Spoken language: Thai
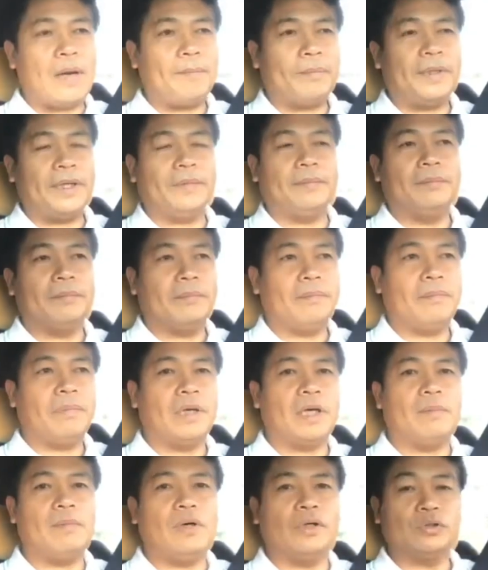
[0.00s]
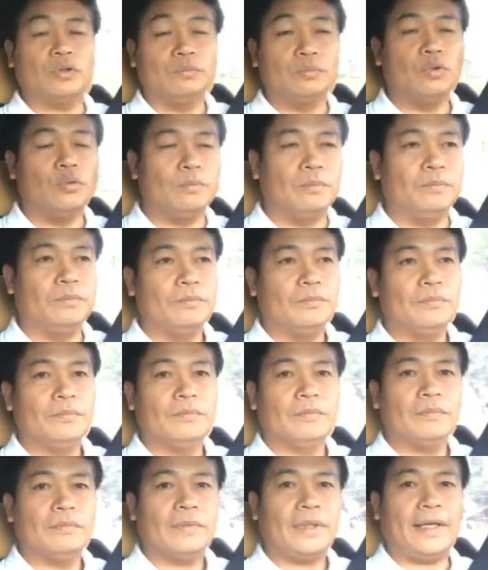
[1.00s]
ความผิดพรบชุมนุม
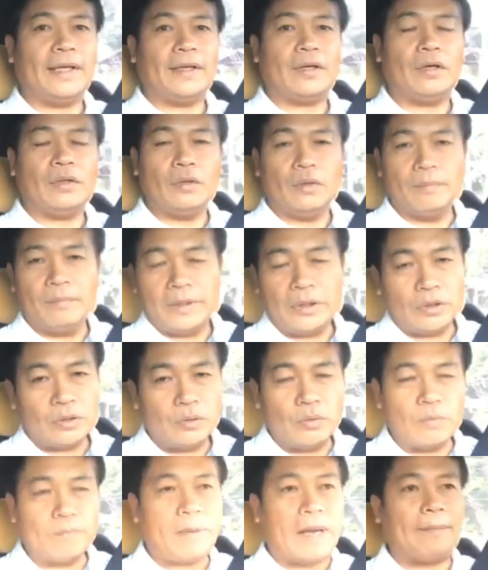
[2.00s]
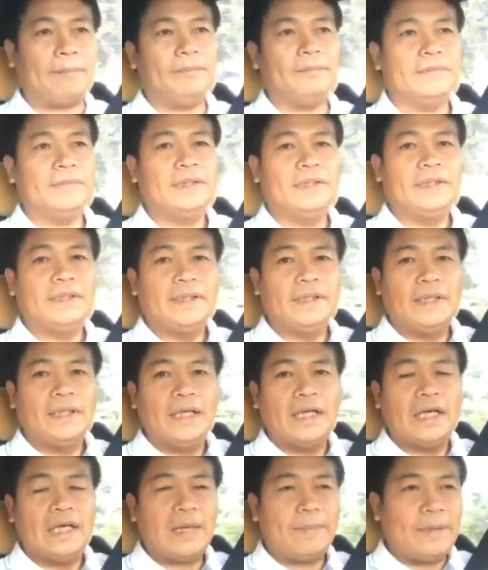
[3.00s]
นะก็โดนไม่ต้องดูปรับ
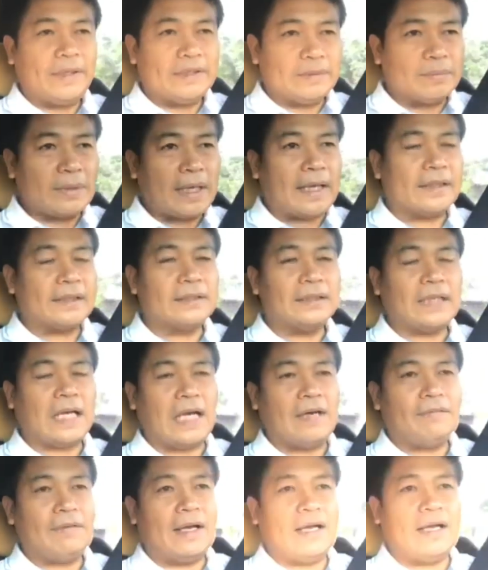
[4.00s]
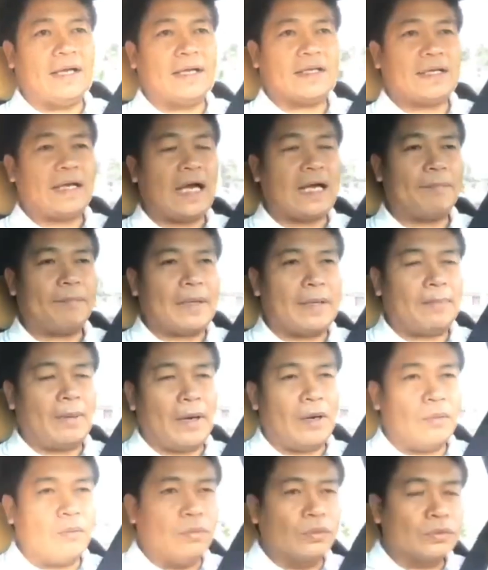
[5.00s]
และประเด็นสำคัญคือถามว่าการไป
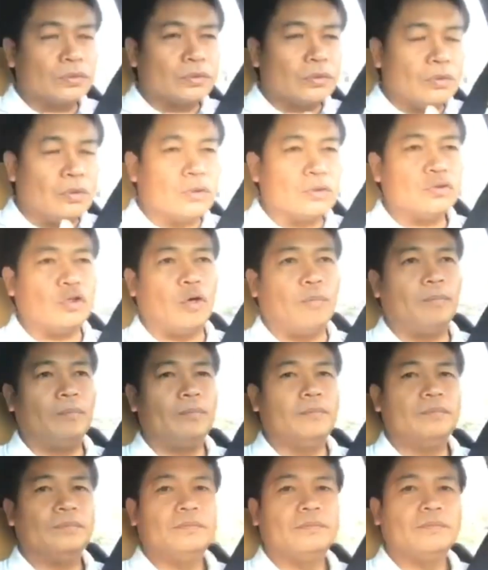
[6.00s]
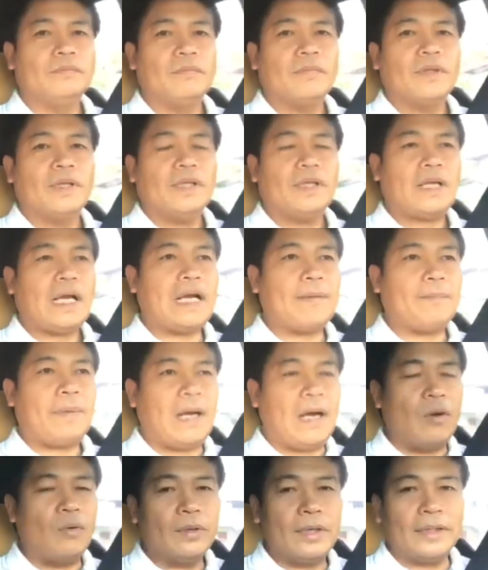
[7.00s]
เผาโลงศพการ
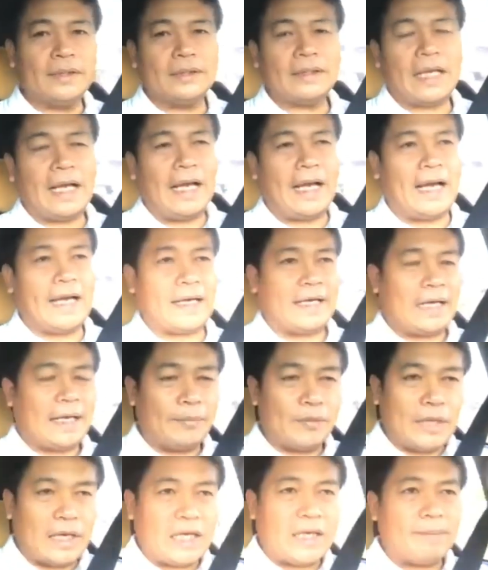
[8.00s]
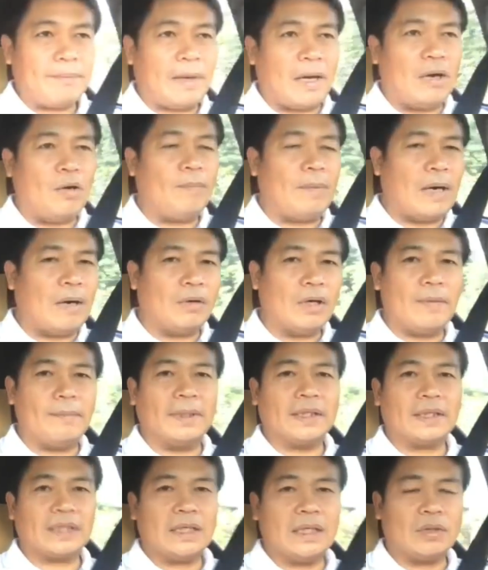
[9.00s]
เผานั้นถ้าหากได้รับอนุญาตให้เผาเผาแล้ว
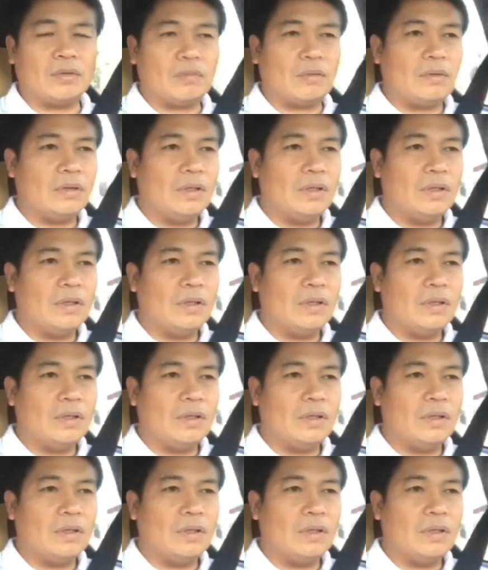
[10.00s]
มันจะเกิด